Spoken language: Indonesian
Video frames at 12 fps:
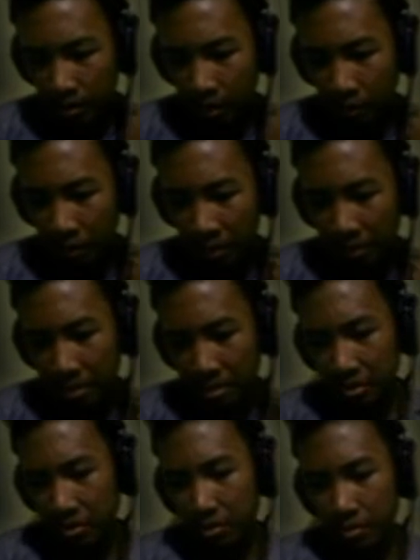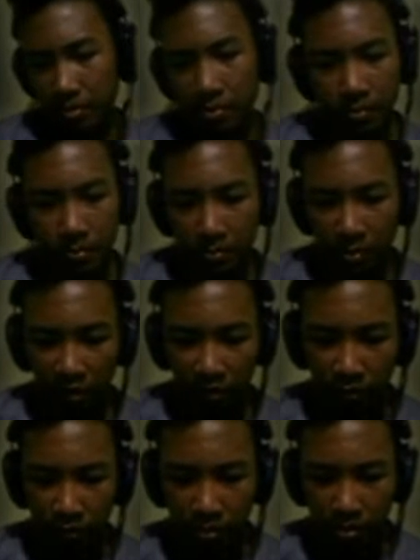laba-laba di sini
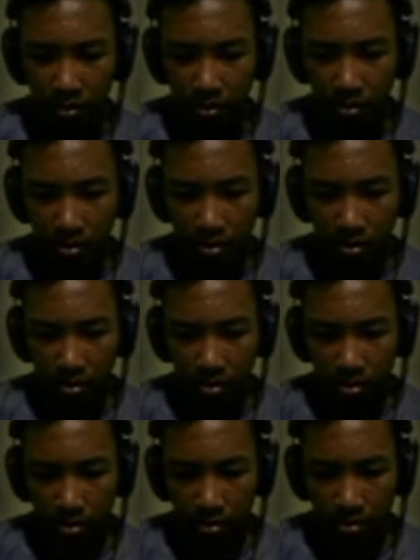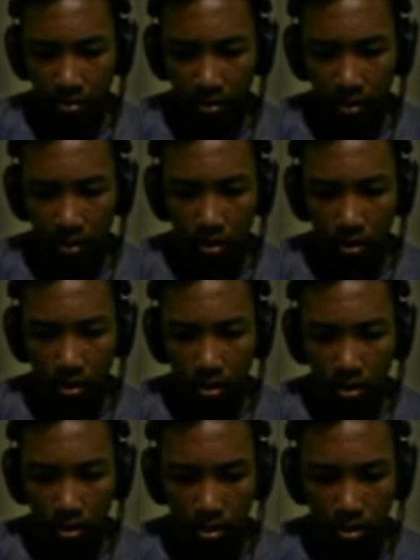evolusi eh yeah.